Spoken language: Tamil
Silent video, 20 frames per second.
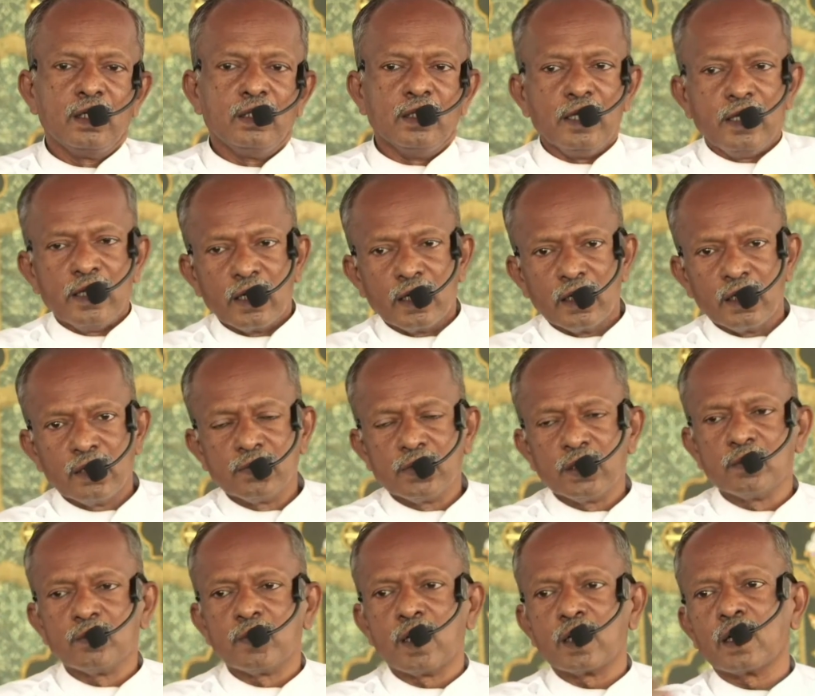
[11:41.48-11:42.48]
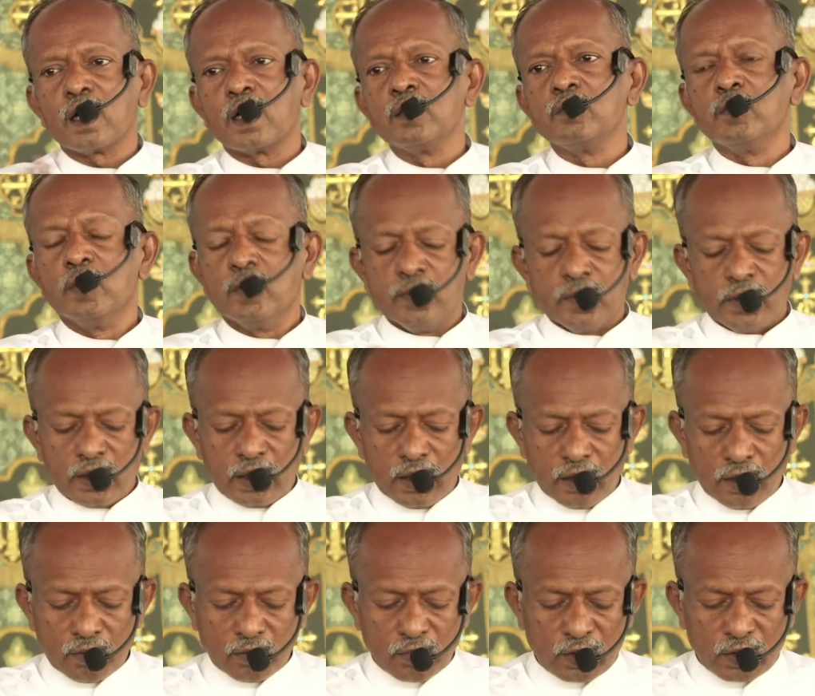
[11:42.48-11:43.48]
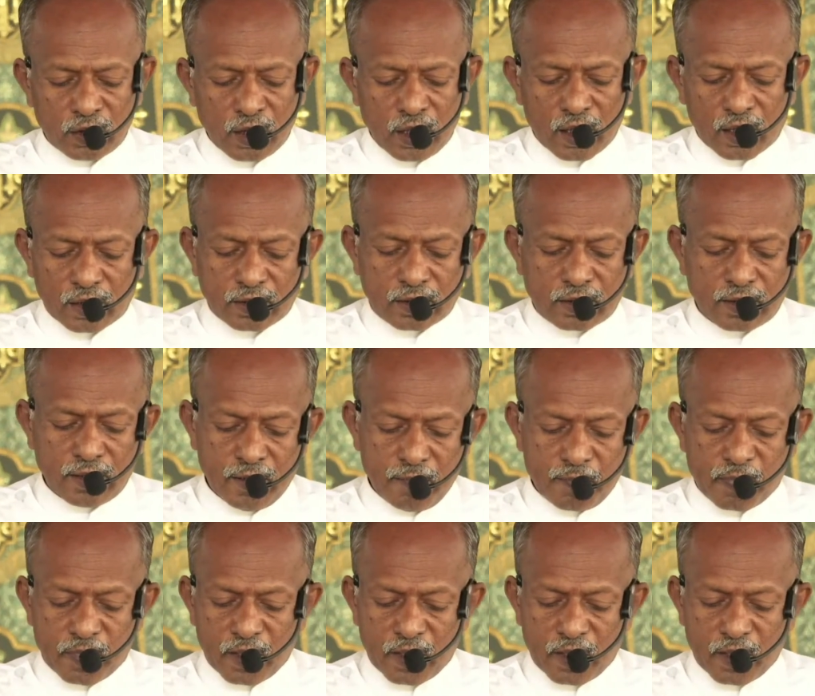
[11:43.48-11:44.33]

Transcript: இந்த இரண்டு விதமான அனுபவங்களின் இதையாக்கு